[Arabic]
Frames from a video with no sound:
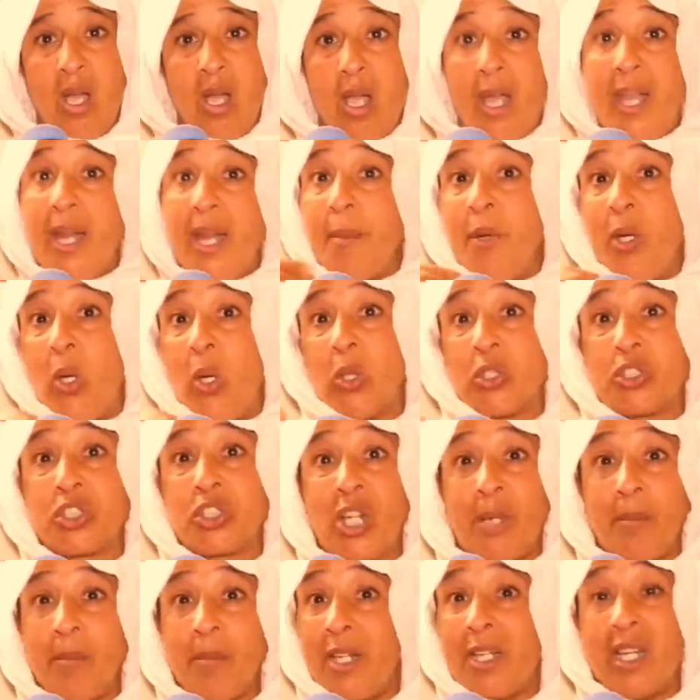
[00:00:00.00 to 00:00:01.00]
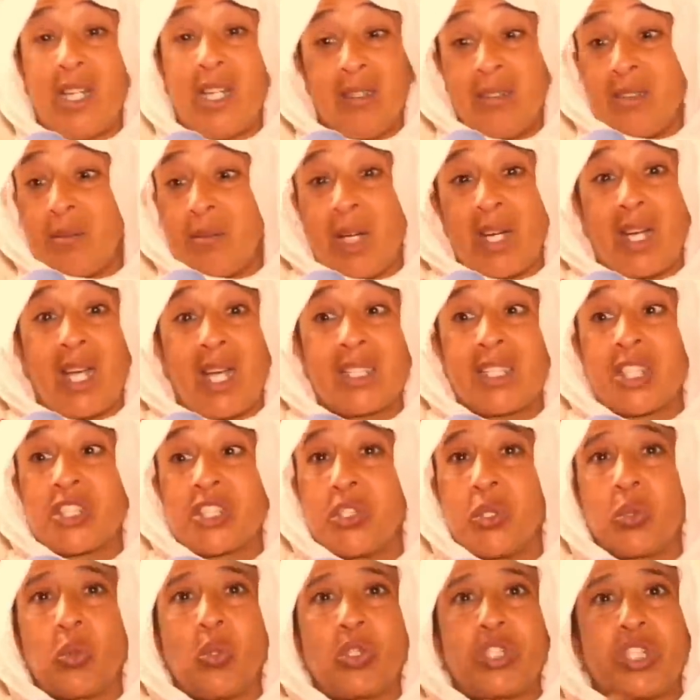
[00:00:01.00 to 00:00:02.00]
انا ما نحطش الماء ما نقدرش
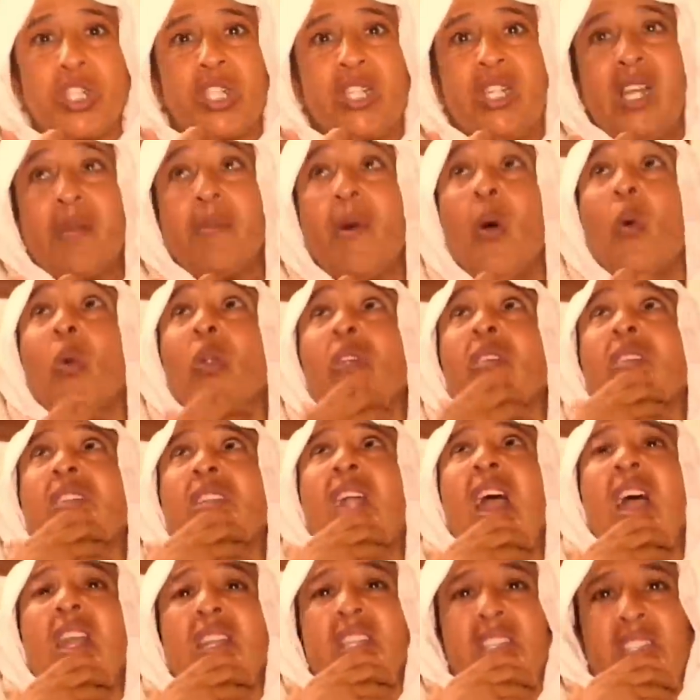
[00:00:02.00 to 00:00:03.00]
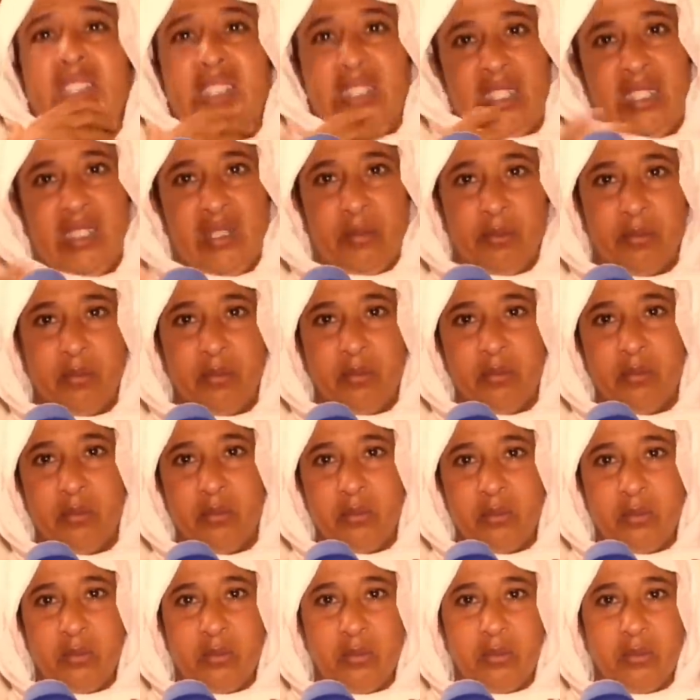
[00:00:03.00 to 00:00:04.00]
نقول شي كلمه والله اللي كيعلم علاش
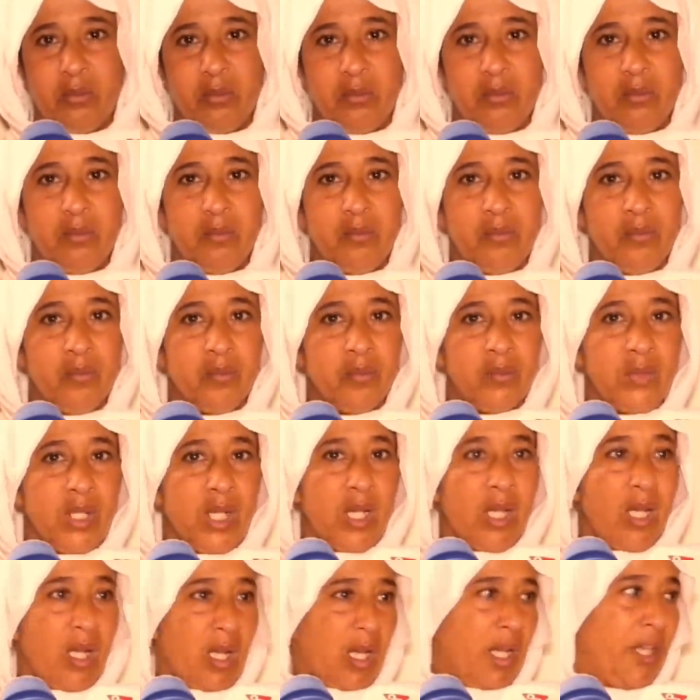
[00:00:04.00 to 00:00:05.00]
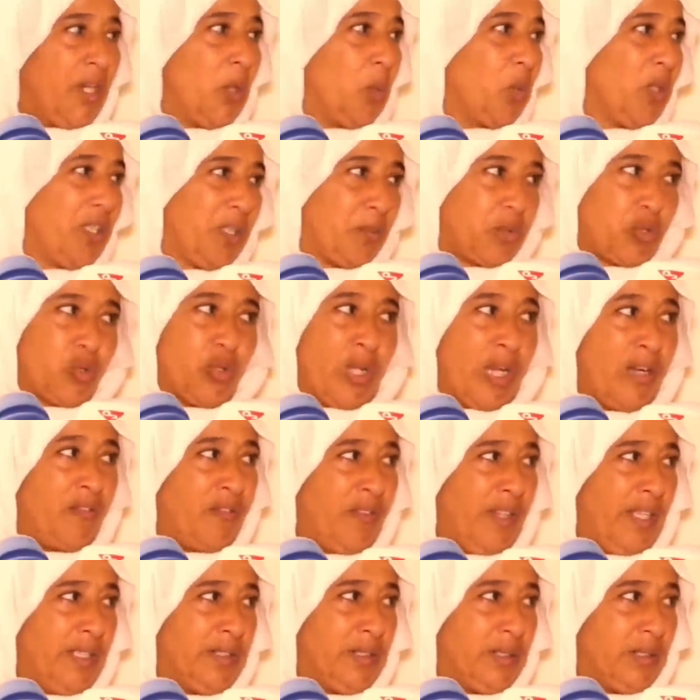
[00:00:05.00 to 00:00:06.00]
مشدود ولدك دابا انت انا ولدي مشدود على
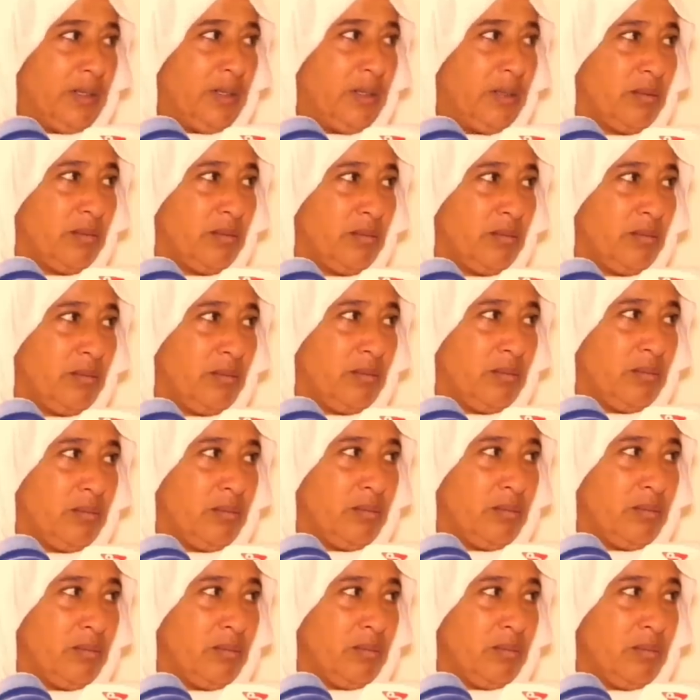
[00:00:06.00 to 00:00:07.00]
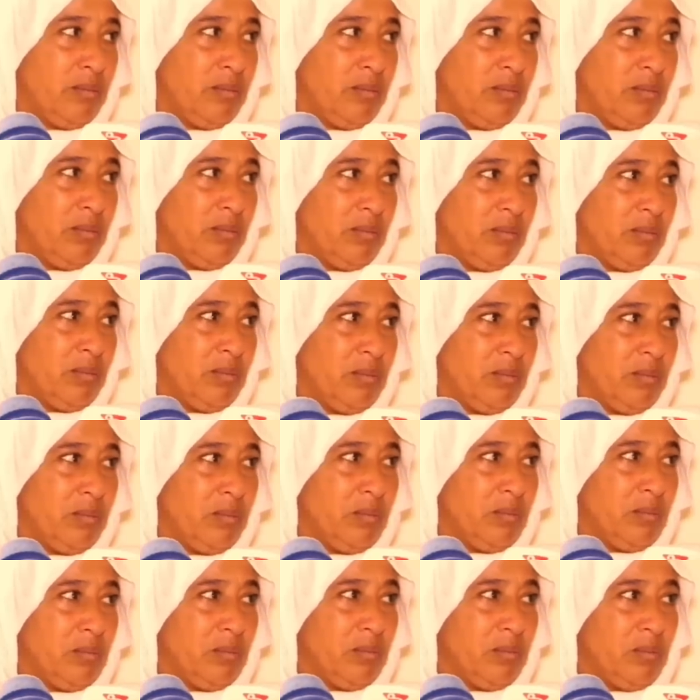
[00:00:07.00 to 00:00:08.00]
الفانيدي دونك انت راه
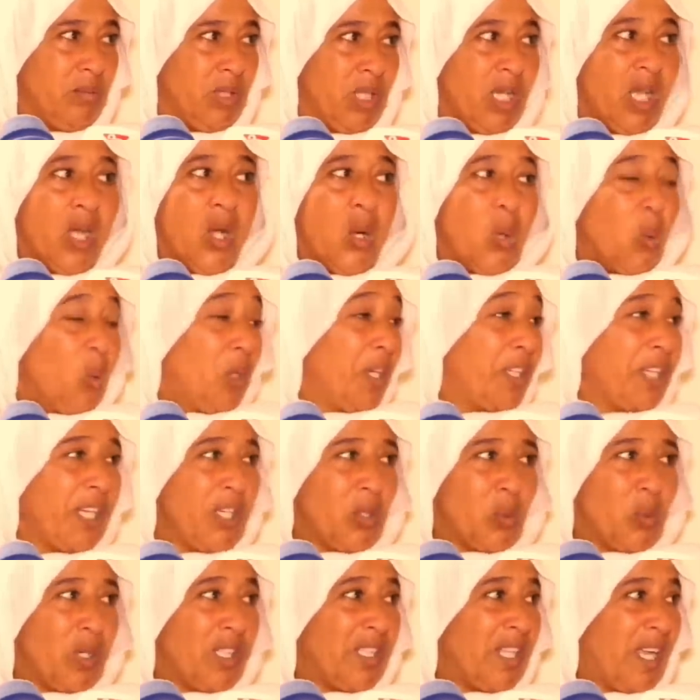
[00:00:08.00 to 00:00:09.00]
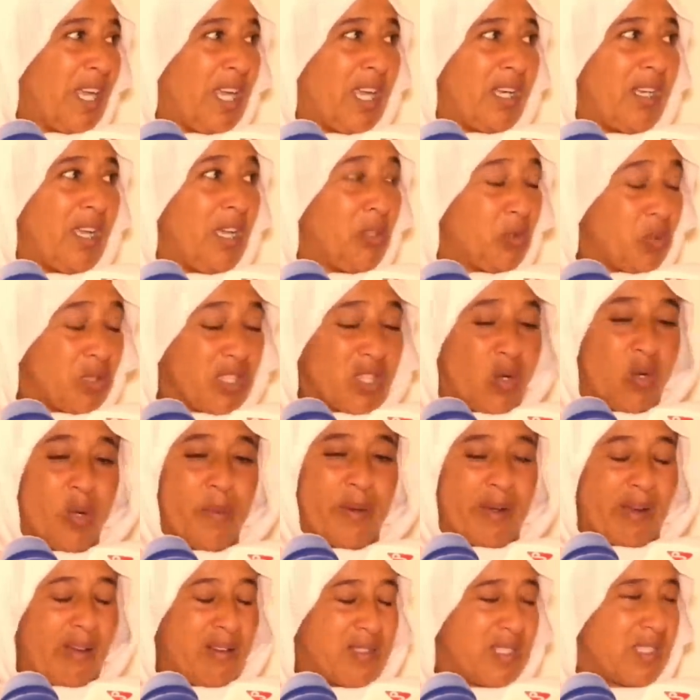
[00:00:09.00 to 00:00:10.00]
حسابات صعبه ولكن ولدي انا عنده
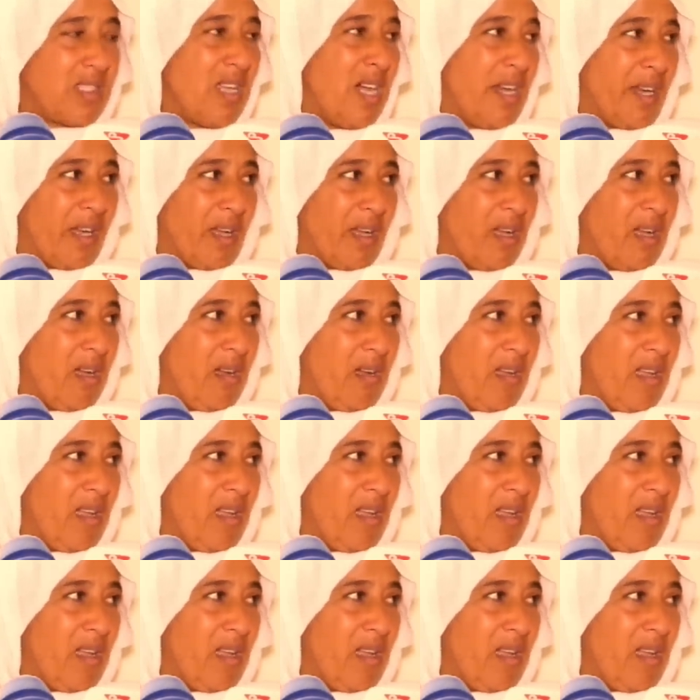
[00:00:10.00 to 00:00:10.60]
سوابق على السرقه